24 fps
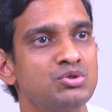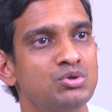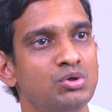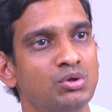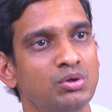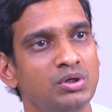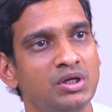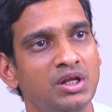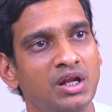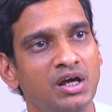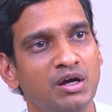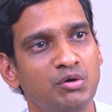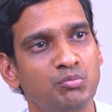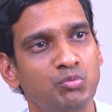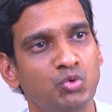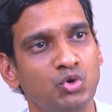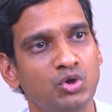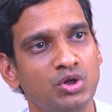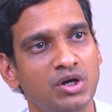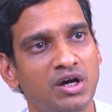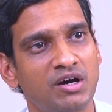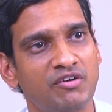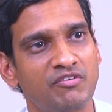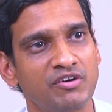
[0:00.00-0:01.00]
సో ఇలా
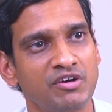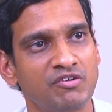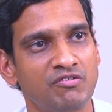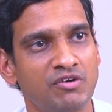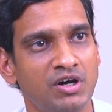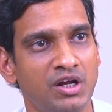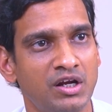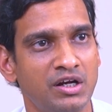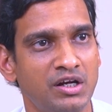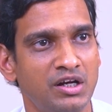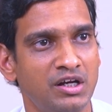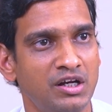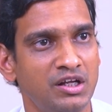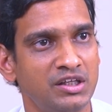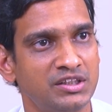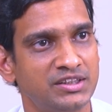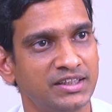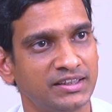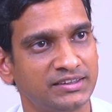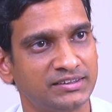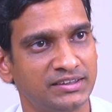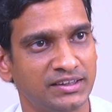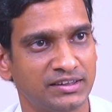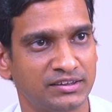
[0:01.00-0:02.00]
ఉన్న అవయవాలన్నీ
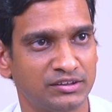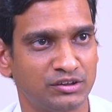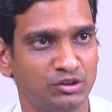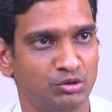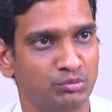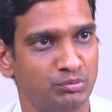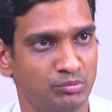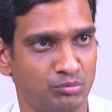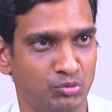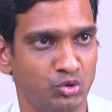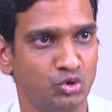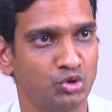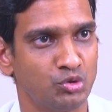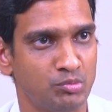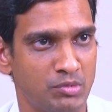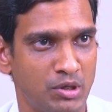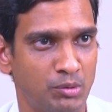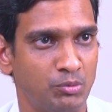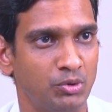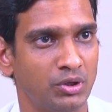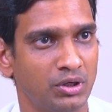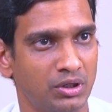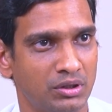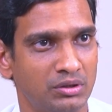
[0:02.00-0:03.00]
చెక్ చేస్తాం ముందు
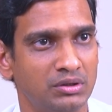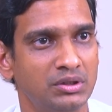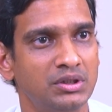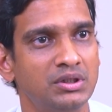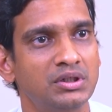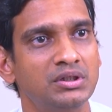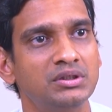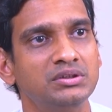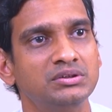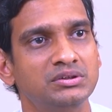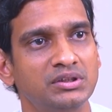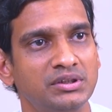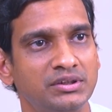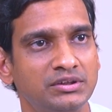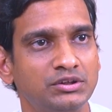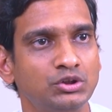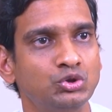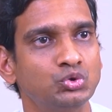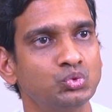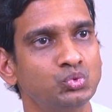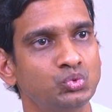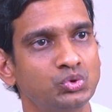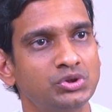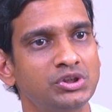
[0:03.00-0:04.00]
మామూలుగా
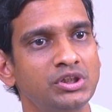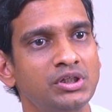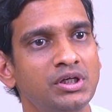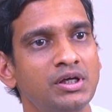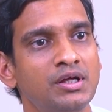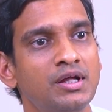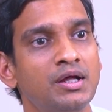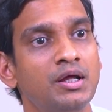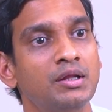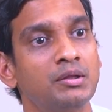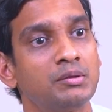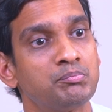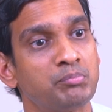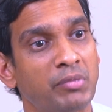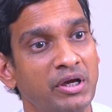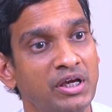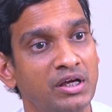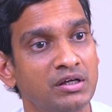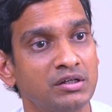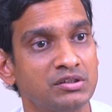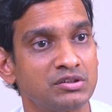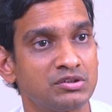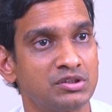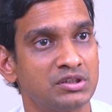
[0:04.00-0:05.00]
చేసి చూసి
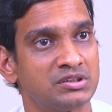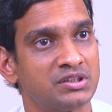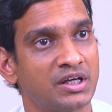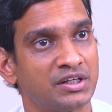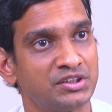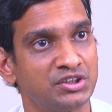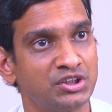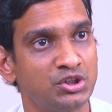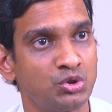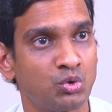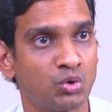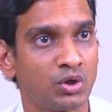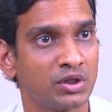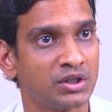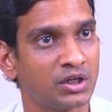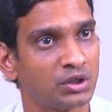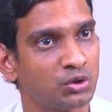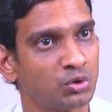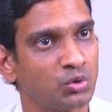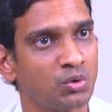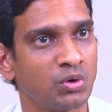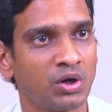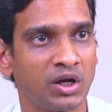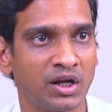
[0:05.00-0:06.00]
పైగా సర్జరీ కూడా
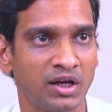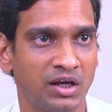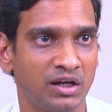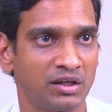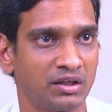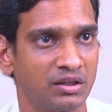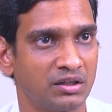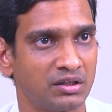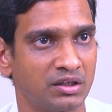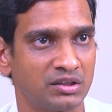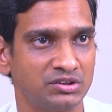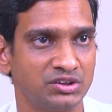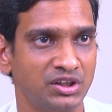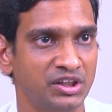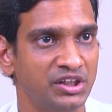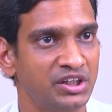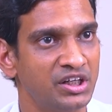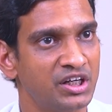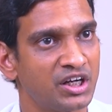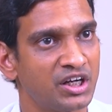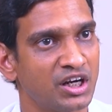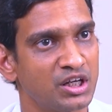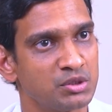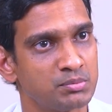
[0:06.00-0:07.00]
తట్టుకోగలగాలి కదా
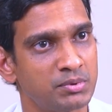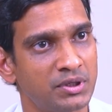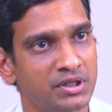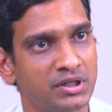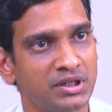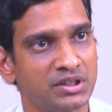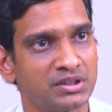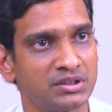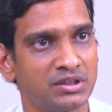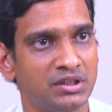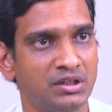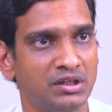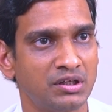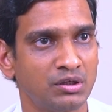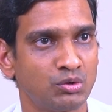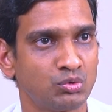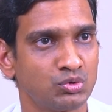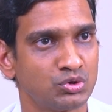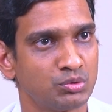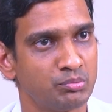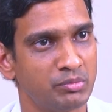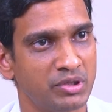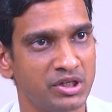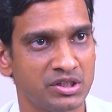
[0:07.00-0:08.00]
కిడ్నీ ట్రాన్స్ప్లాంటేషన్ అంటే
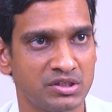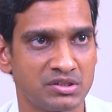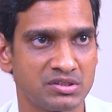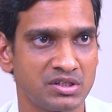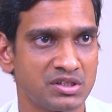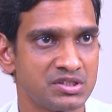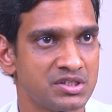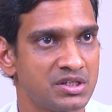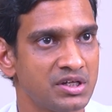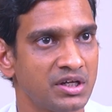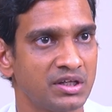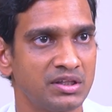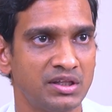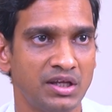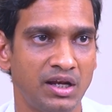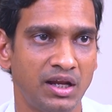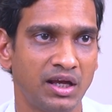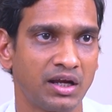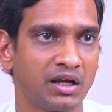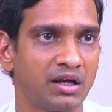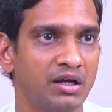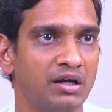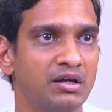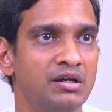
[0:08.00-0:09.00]
కొంచెం మేజర్ సర్జరీ కింద
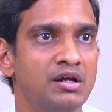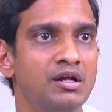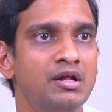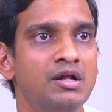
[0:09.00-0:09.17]
లేక